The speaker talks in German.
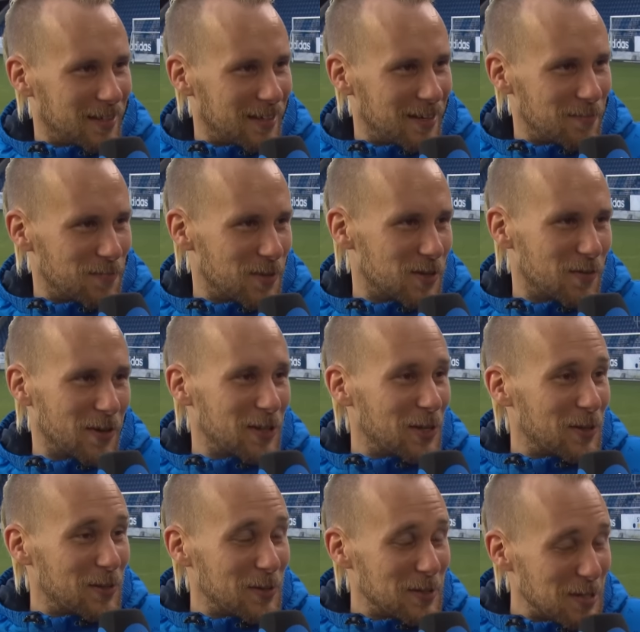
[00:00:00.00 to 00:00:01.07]
äh, das fand er
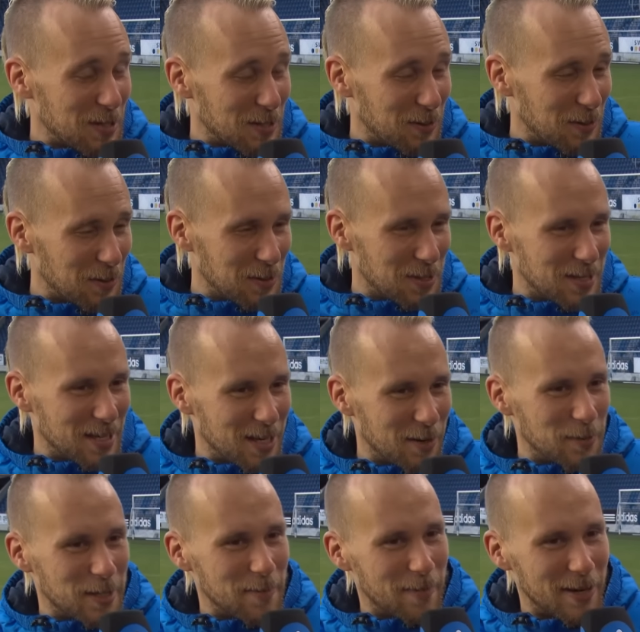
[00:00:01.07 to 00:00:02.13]
natürlich nicht so lustig,
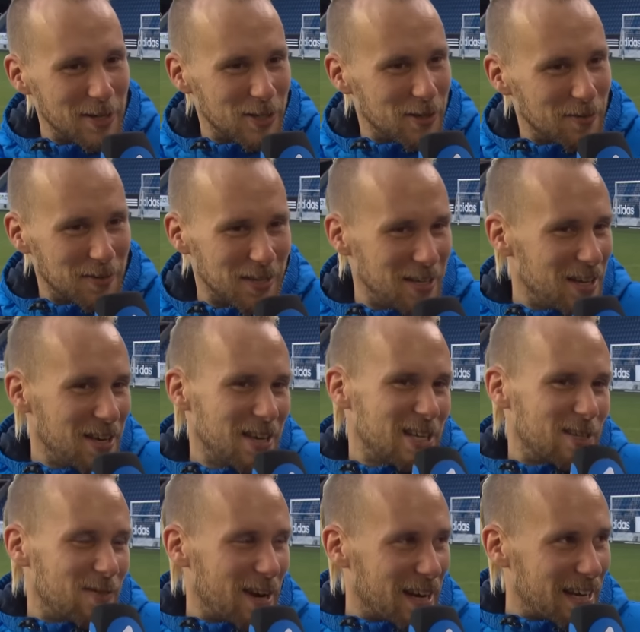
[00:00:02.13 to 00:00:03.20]
aber die Mannschaft,
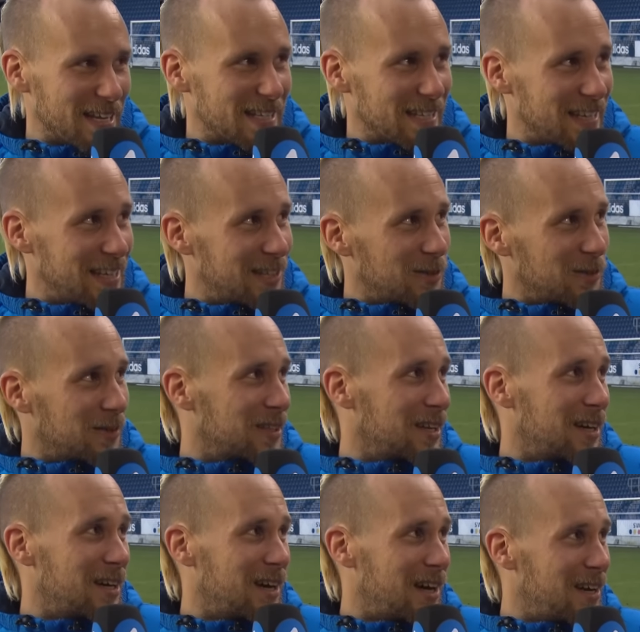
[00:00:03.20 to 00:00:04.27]
es war ein riesen Hit und
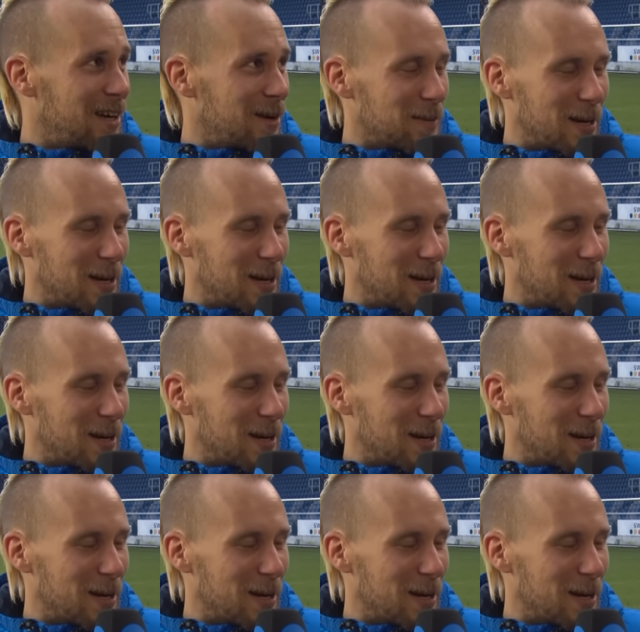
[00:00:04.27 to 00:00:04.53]
äh, alle haben